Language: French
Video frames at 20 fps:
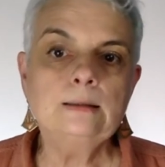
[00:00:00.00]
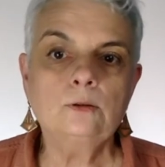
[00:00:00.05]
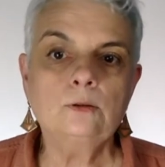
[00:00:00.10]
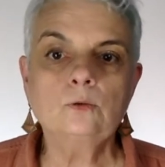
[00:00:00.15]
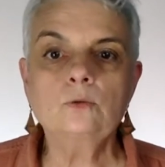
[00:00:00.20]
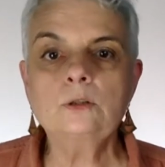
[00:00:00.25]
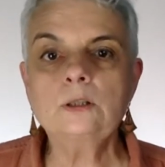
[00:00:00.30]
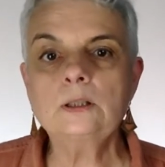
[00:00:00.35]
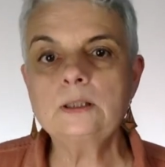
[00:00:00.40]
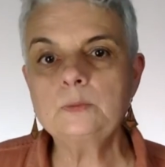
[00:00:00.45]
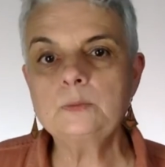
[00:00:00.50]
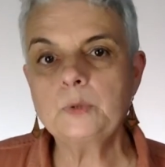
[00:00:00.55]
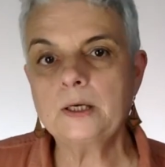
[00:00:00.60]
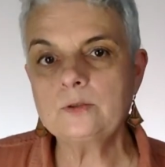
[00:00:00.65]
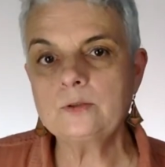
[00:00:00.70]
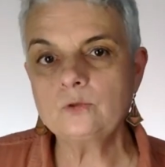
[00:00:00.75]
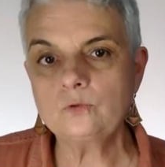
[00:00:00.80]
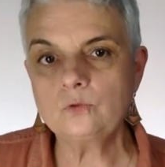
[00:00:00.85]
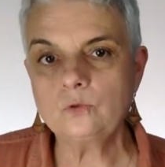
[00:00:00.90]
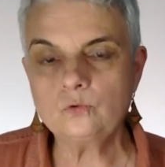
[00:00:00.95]
donc des
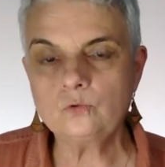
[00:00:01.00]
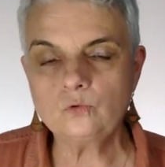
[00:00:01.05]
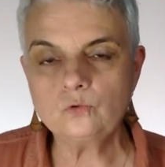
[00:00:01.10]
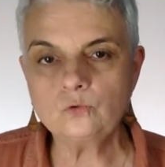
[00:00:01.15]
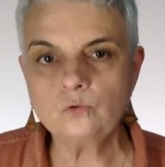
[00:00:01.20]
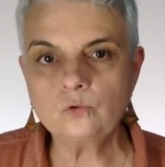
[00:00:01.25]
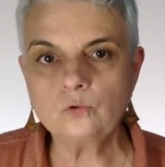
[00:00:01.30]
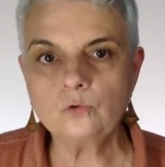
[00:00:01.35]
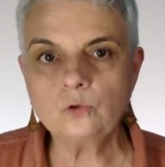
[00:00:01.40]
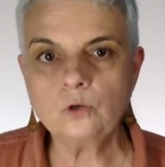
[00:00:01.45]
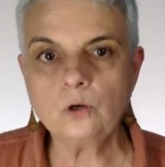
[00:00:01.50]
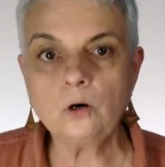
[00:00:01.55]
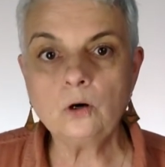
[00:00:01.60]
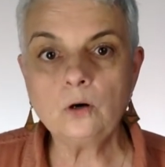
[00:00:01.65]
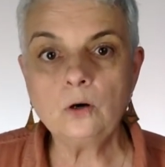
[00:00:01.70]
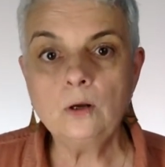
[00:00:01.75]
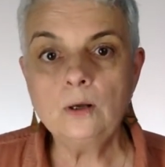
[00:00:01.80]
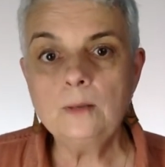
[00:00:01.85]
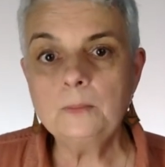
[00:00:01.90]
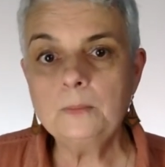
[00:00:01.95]
respirations dans tout ton corps,